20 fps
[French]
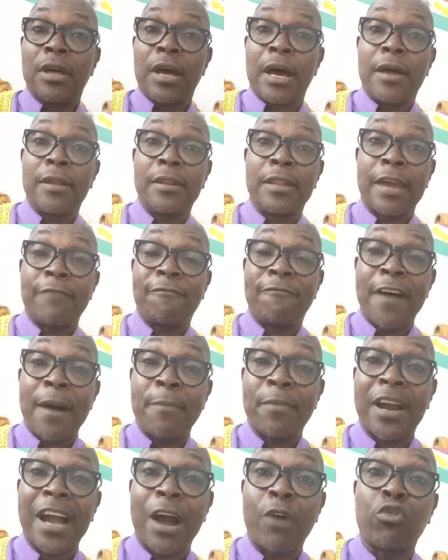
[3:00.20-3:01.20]
hein, des
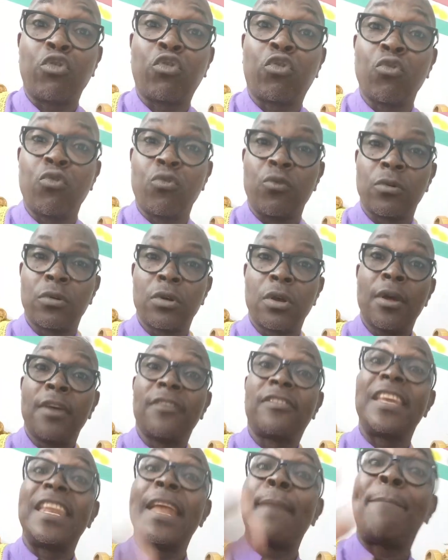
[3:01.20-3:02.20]
femmes caoutchouc.
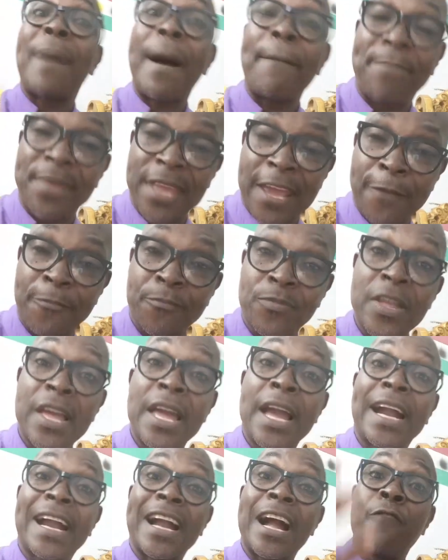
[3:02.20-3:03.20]
Ce n'est pas bien.
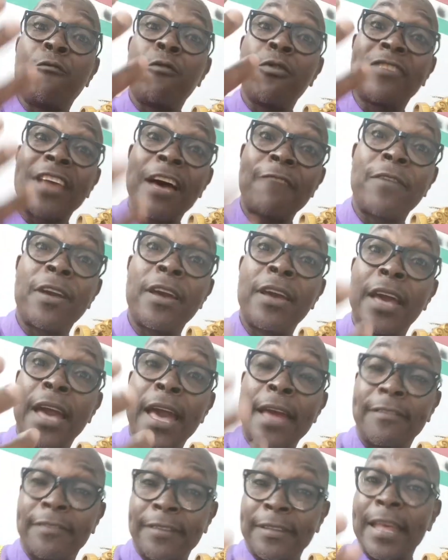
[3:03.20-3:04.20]
Quand vous avez
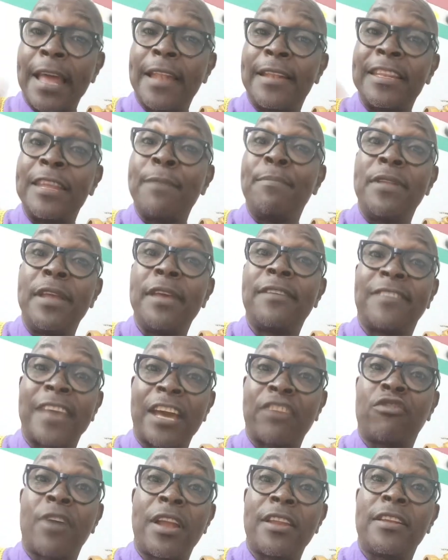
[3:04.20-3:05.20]
un tel type de
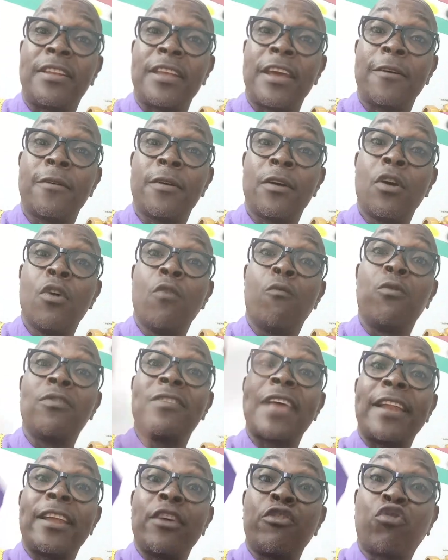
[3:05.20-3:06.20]
sexualité,
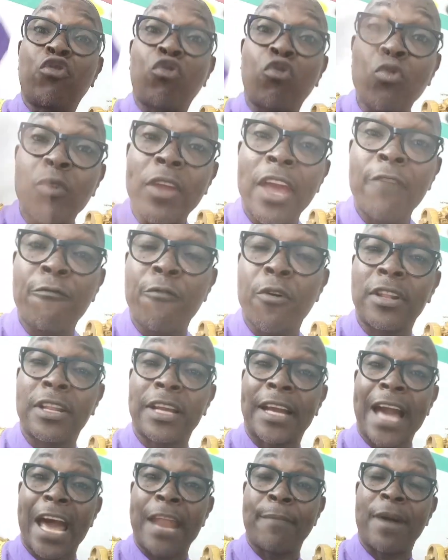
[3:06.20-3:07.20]
vous allez souiller
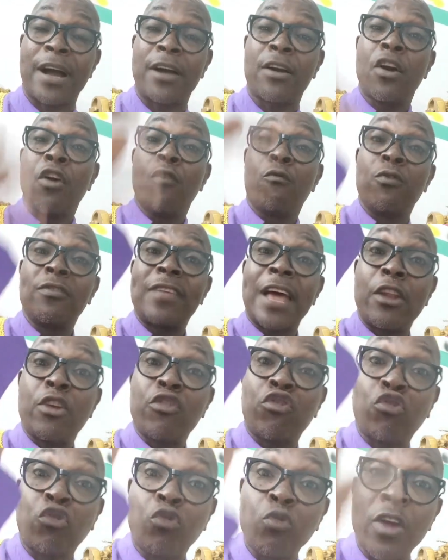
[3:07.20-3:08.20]
votre karma, vous
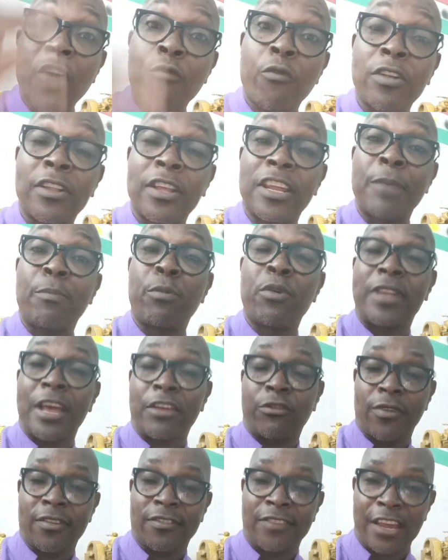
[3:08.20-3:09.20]
allez souiller votre
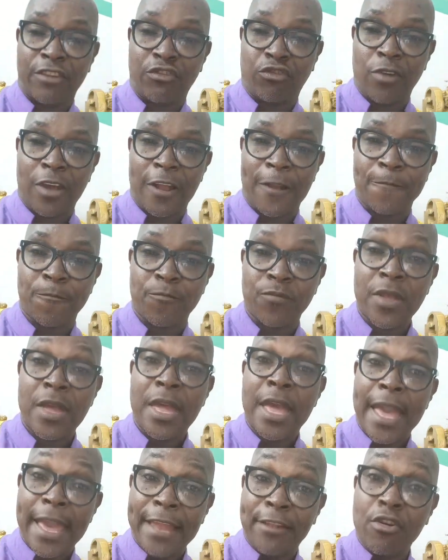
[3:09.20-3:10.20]
réputation sexuelle.
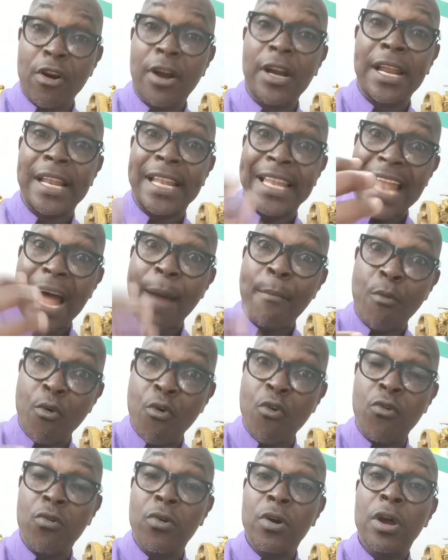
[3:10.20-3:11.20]
Et donc,
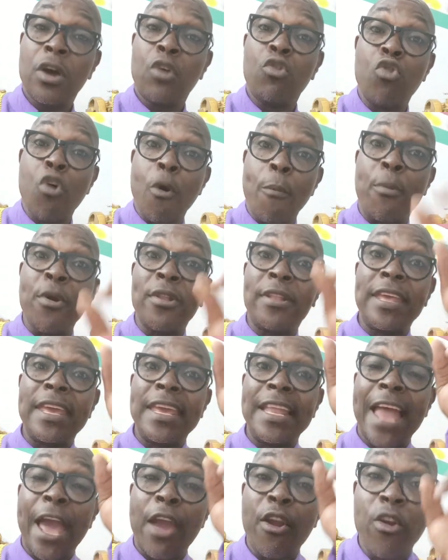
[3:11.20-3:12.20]
l'amour, le but,
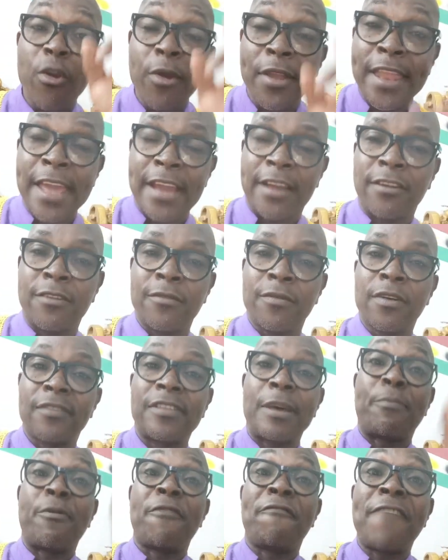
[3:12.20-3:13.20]
il est unique.
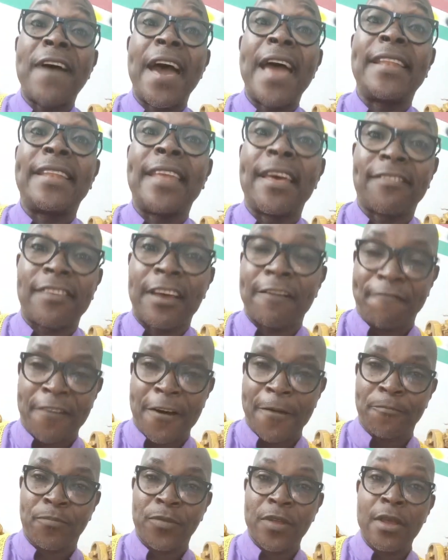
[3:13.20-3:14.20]
C'est pour faire des
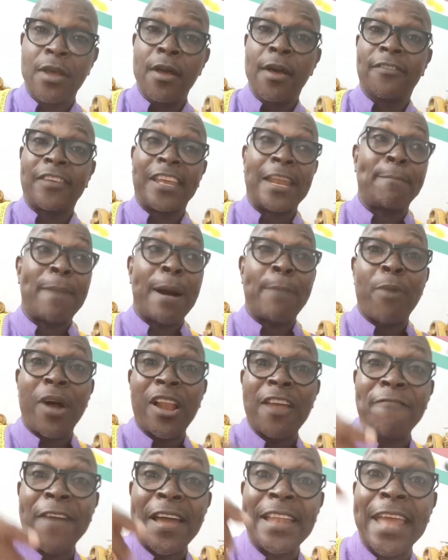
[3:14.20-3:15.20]
enfants. Ce n'est pas
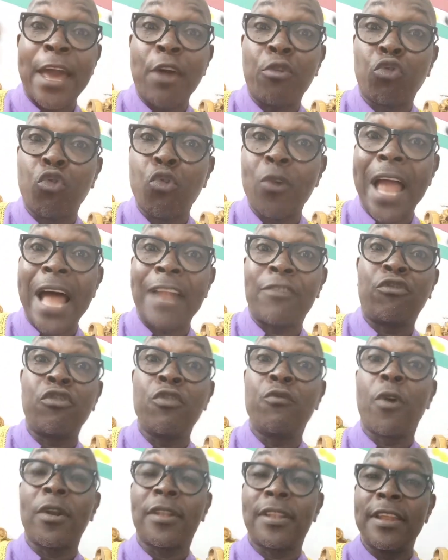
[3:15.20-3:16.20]
pour aller faire des roulades
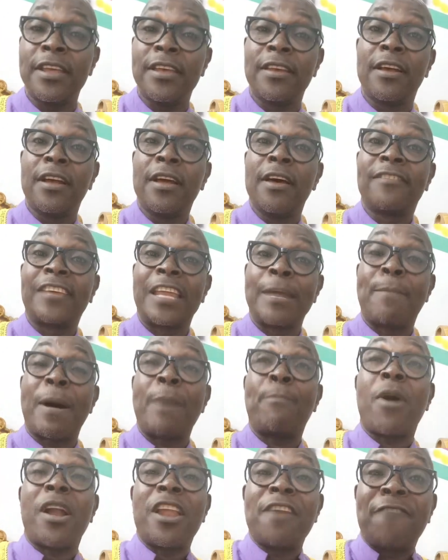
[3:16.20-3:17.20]
sur votre lit. Ce n'est
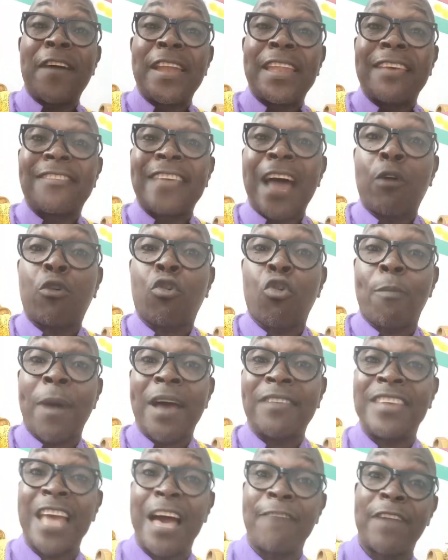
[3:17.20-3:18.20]
pas pour aller faire des
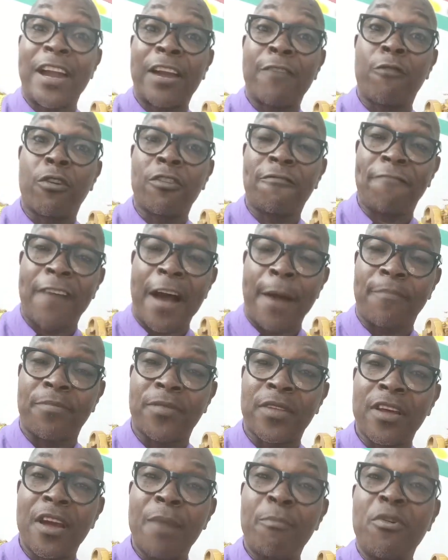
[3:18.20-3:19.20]
acrobaties avec votre
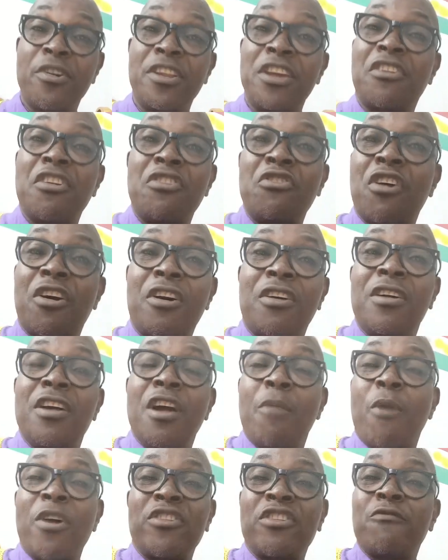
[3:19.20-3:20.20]
femme pour dire que non,
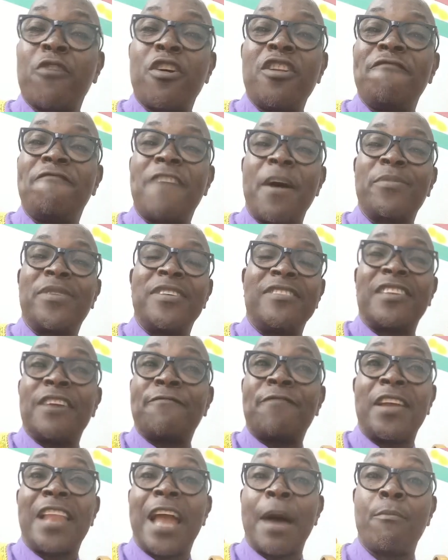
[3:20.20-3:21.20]
moi je veux une femme qui
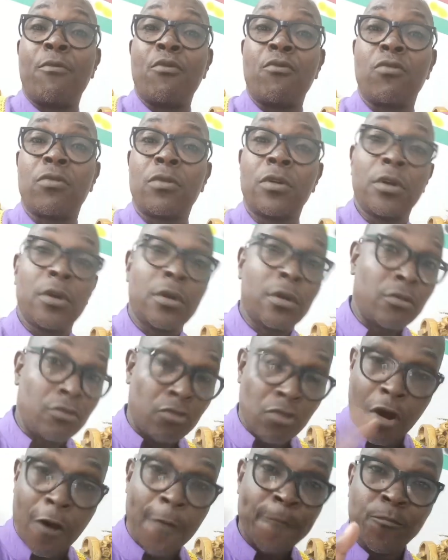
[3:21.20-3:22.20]
sait faire l'amour.
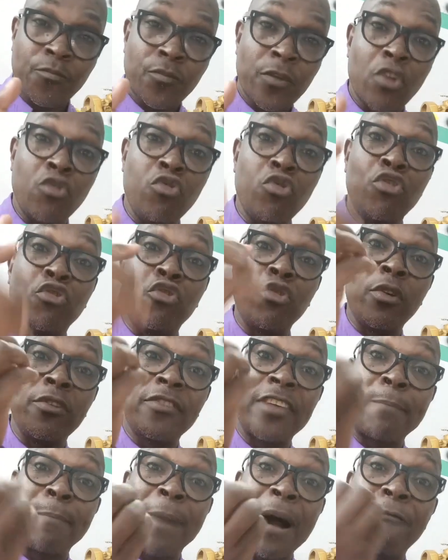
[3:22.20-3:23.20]
Non,
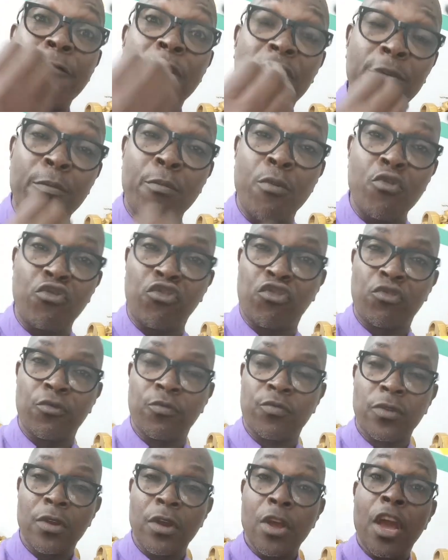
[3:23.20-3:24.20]
n'utilisez pas votre
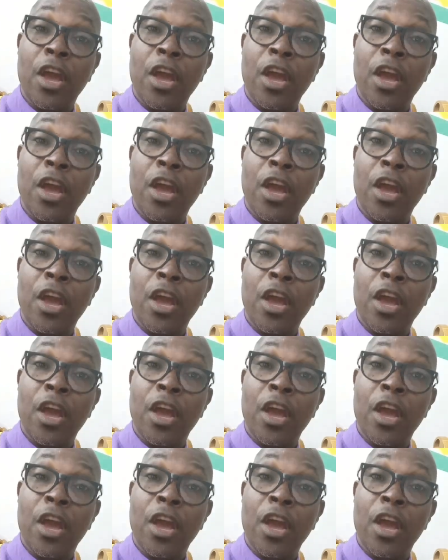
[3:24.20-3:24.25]
bouche.